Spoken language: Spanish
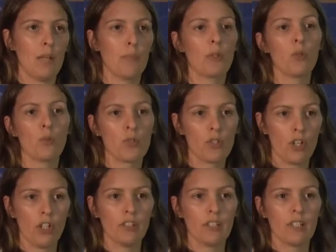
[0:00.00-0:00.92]

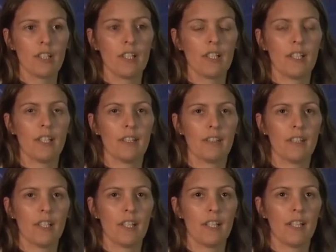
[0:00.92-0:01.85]
producción
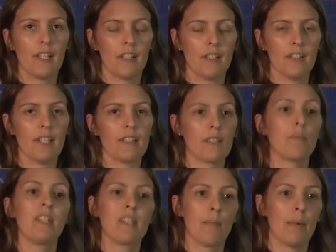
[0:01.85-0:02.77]
este, de
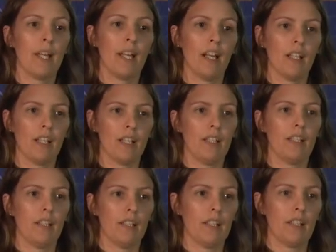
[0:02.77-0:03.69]
semilla para,
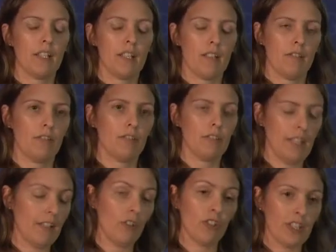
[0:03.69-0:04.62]
eh,
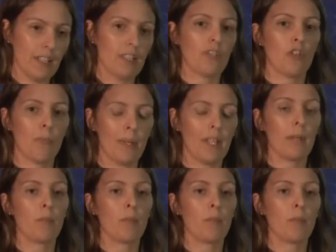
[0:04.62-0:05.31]
en contrastación para